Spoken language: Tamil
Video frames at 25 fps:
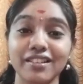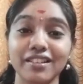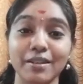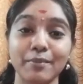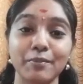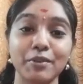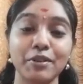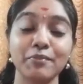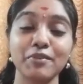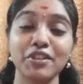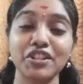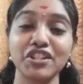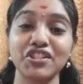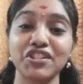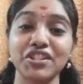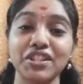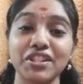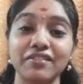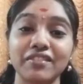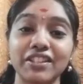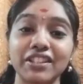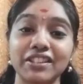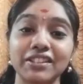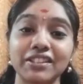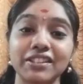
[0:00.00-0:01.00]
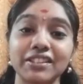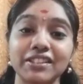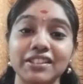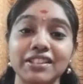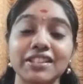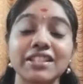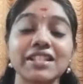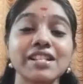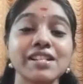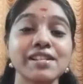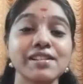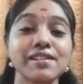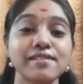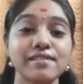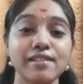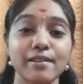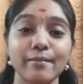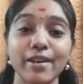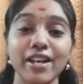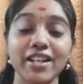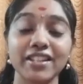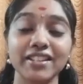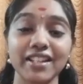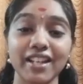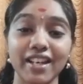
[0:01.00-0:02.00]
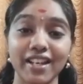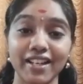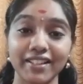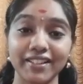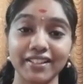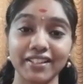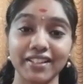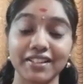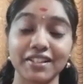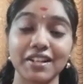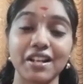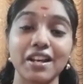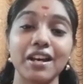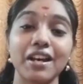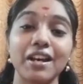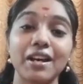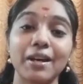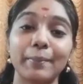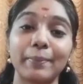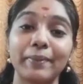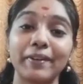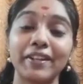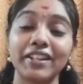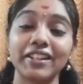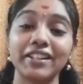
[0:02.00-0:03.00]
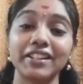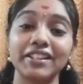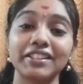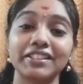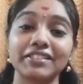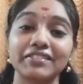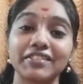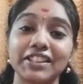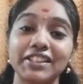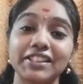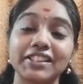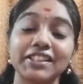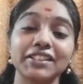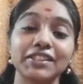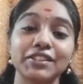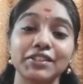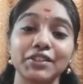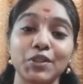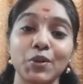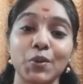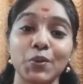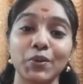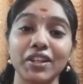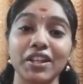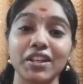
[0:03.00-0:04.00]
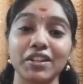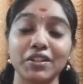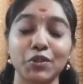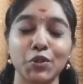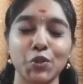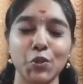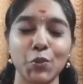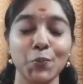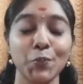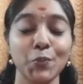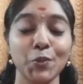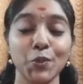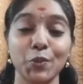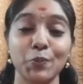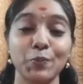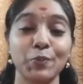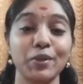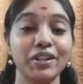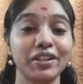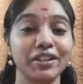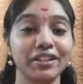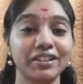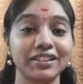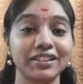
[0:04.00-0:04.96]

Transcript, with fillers: ரமண மகிஷி வந்து சமாதி ஆயிட்டார் அப்படிங்கிறது வந்து யோகியாருக்கு ரொம்ப ரொம்ப